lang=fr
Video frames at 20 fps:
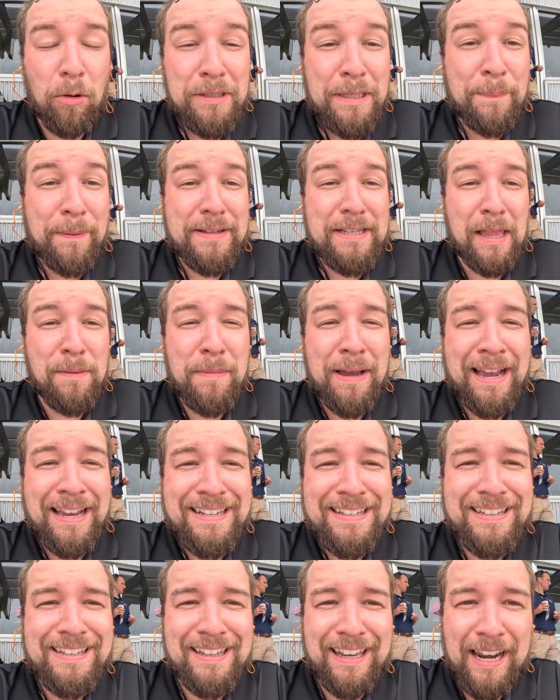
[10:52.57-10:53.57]
On est présentement
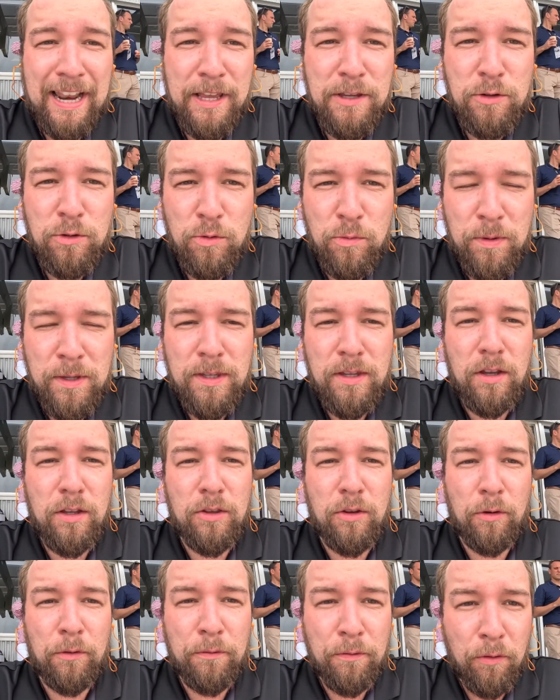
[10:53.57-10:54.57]
assis dans la suite
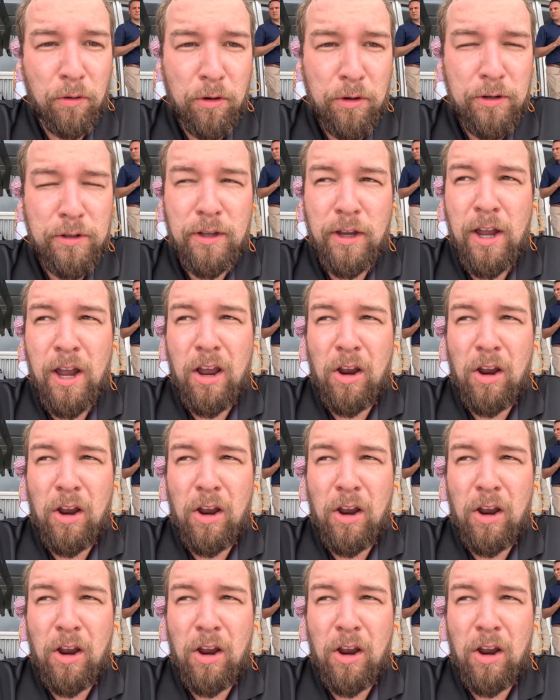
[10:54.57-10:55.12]
de Ford.